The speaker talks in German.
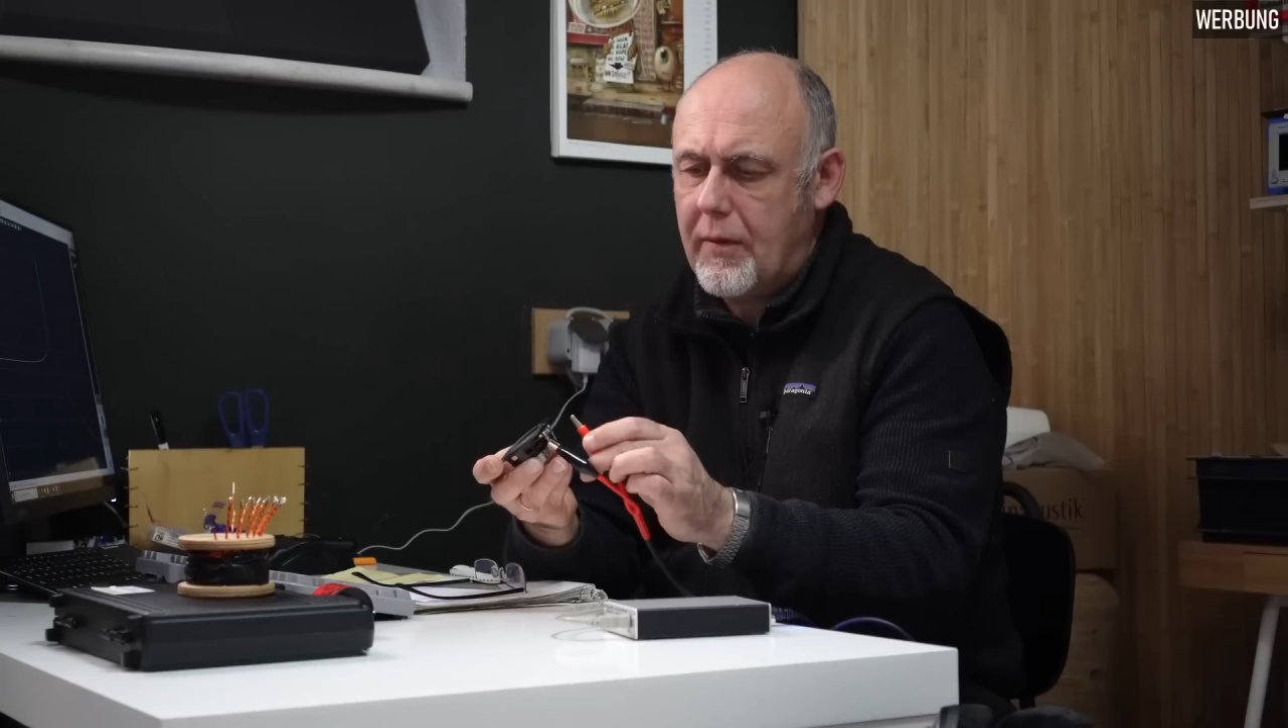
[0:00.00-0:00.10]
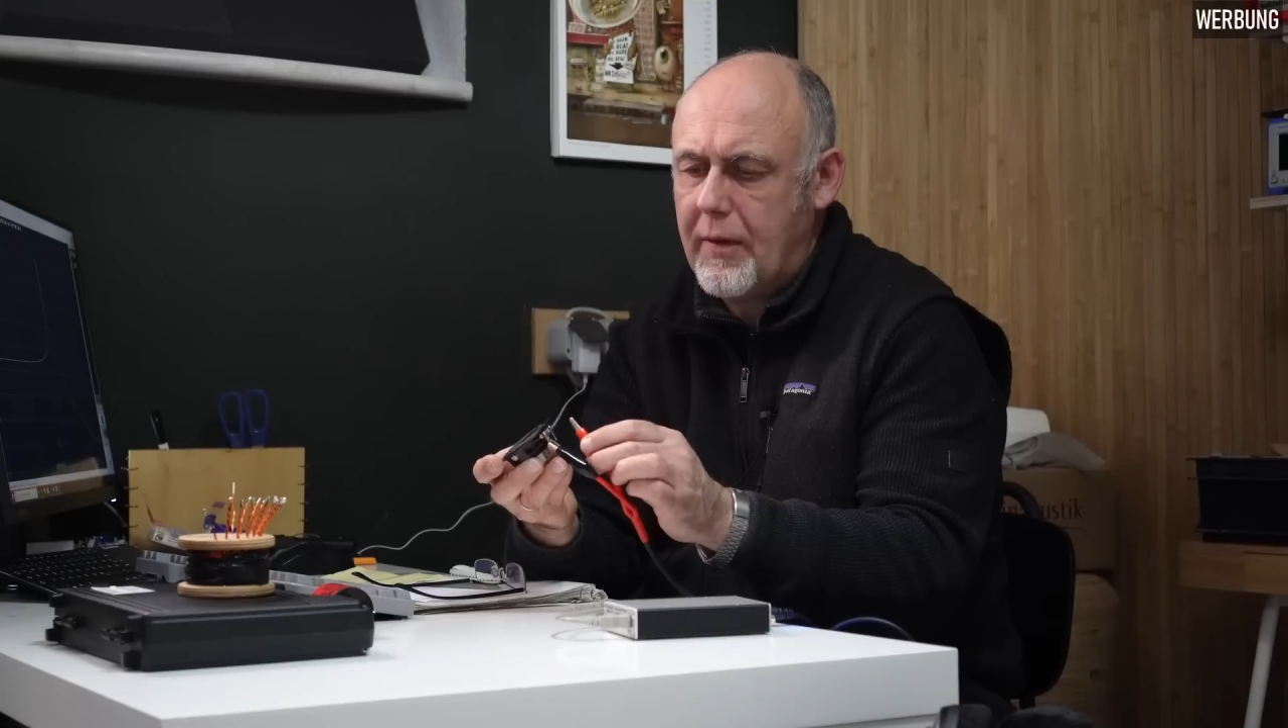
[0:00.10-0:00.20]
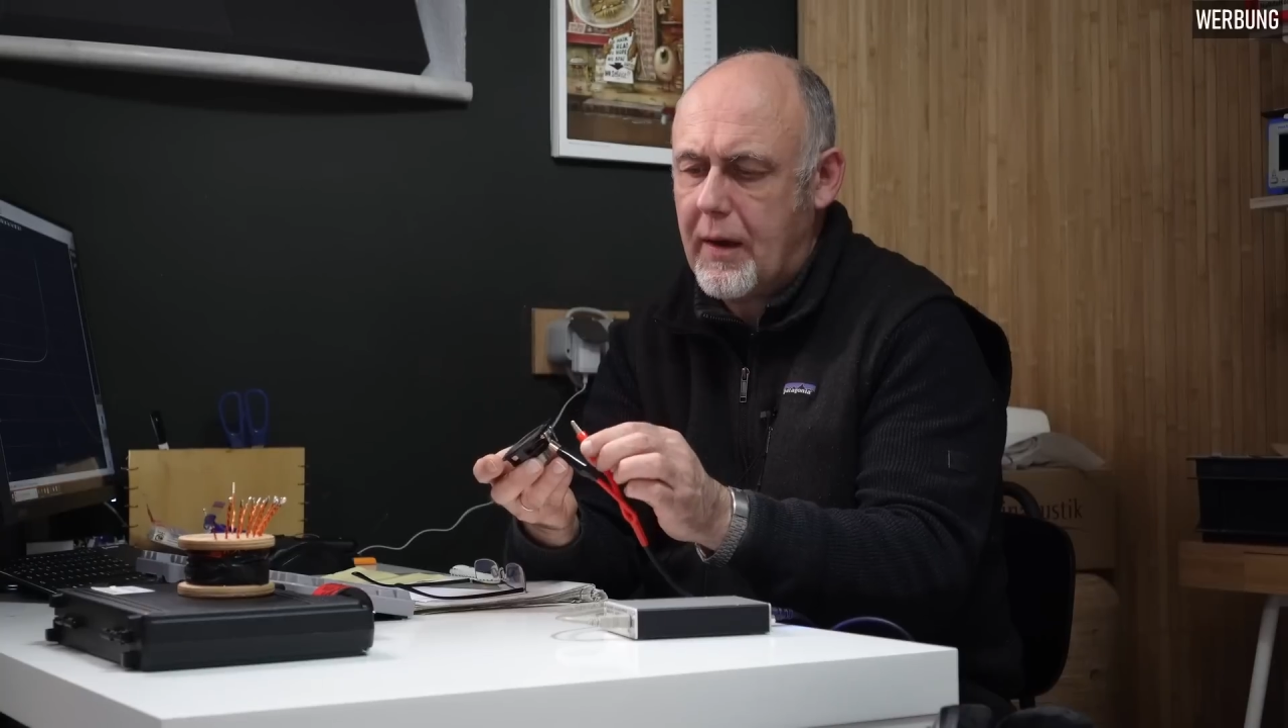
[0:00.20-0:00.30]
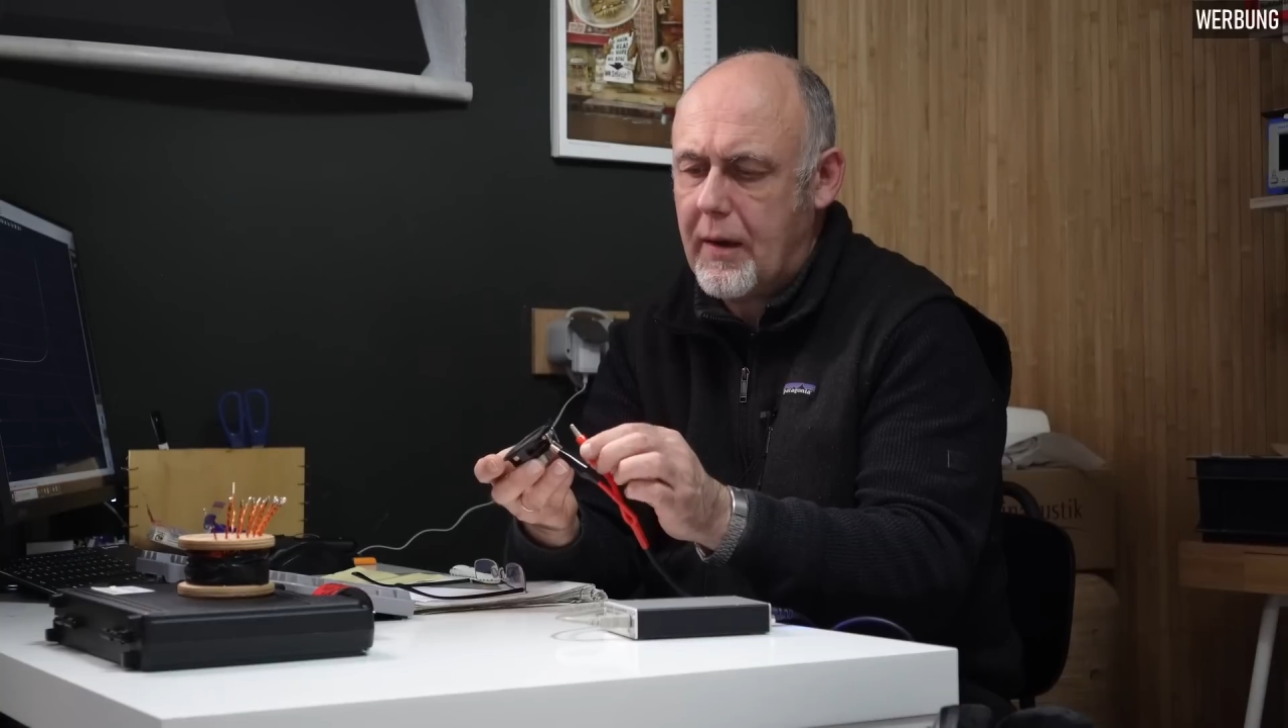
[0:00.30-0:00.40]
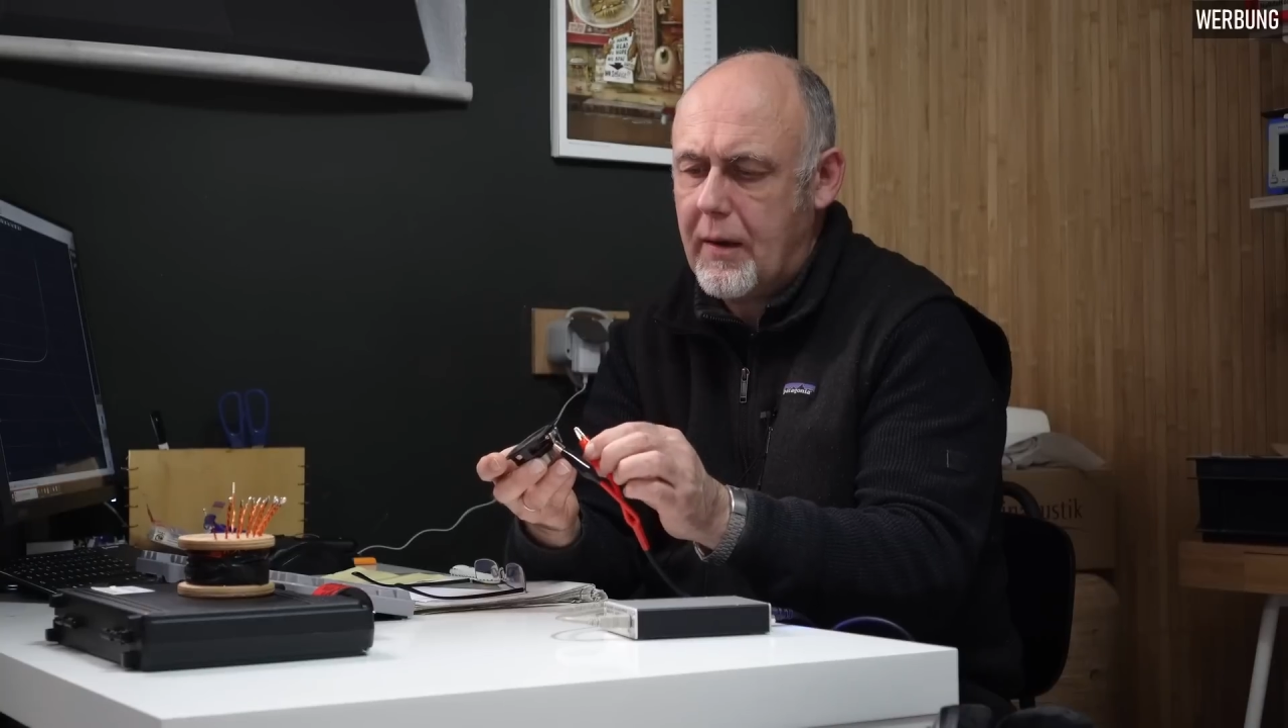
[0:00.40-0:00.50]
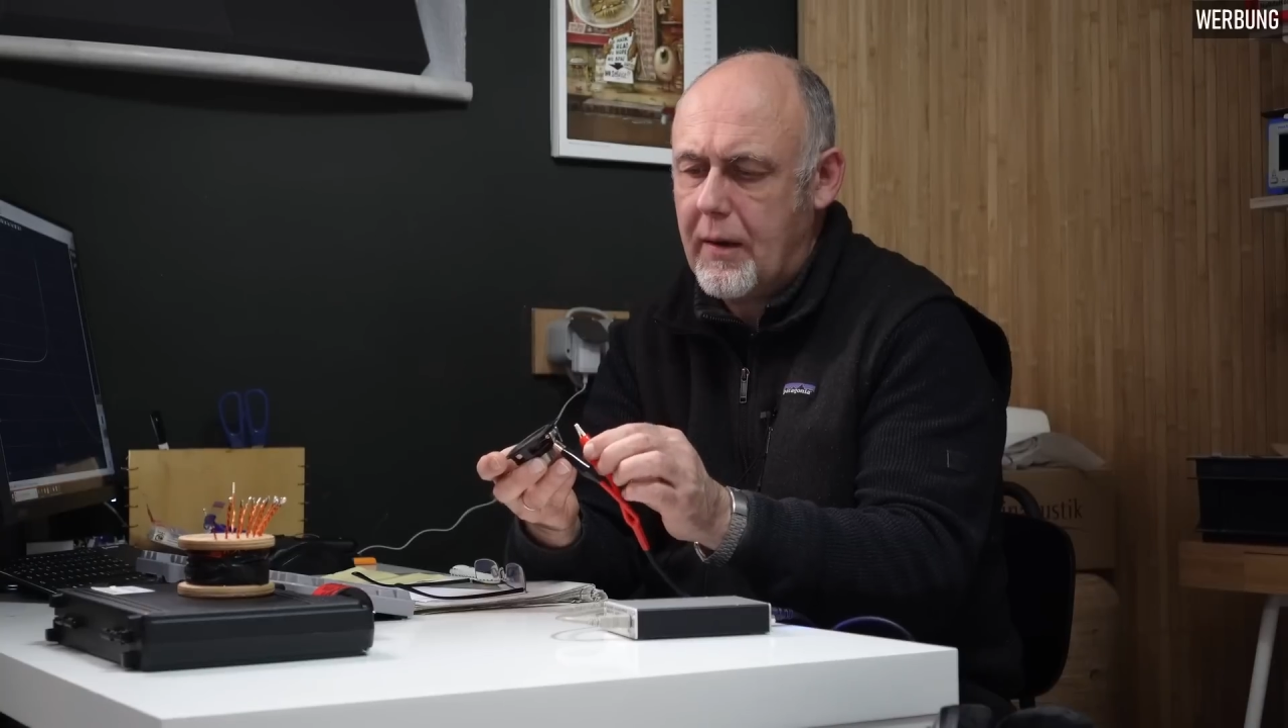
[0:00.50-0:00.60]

Zack.